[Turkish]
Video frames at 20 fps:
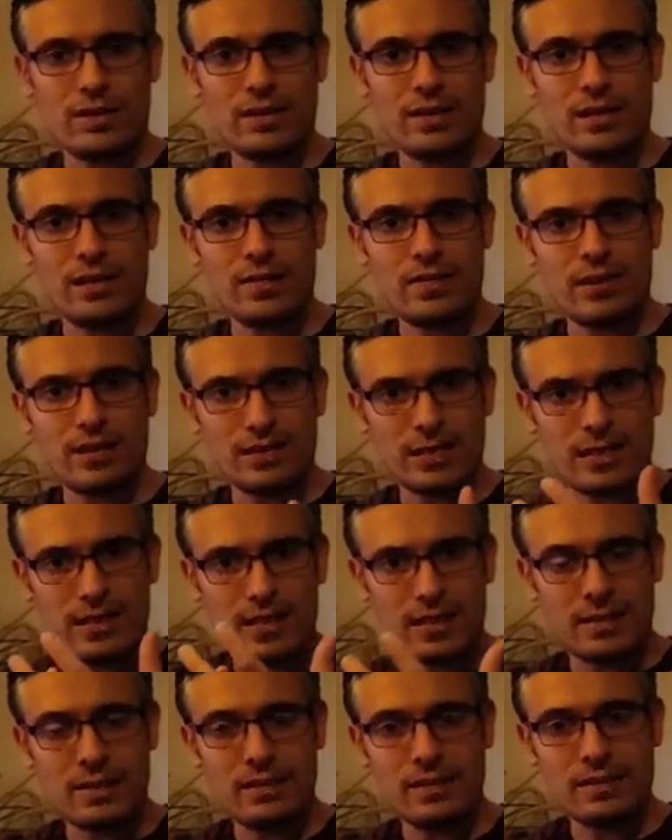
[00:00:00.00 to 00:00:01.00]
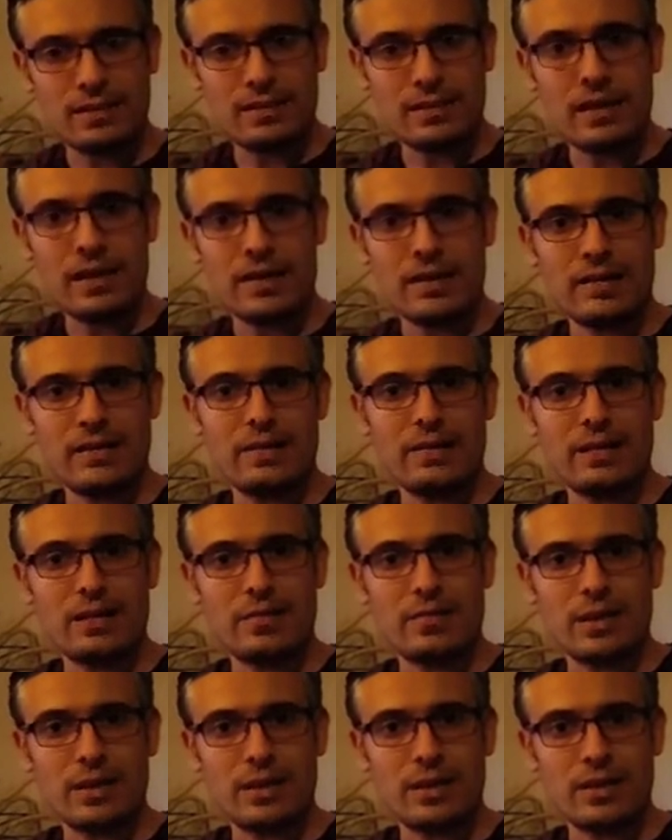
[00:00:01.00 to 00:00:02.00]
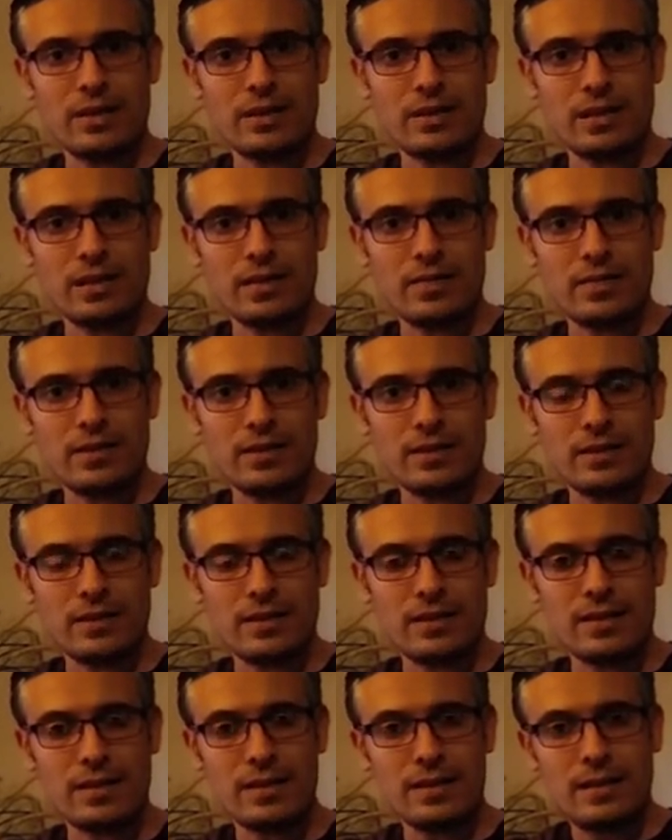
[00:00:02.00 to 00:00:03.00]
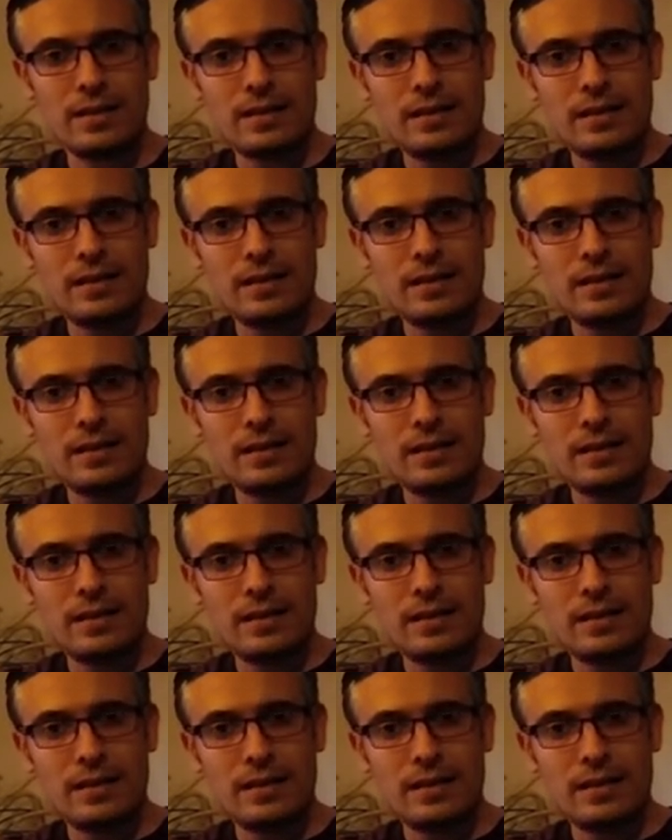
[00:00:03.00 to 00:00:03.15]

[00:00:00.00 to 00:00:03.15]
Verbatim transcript: daha fazla e, aydınlatmaya, daha fazla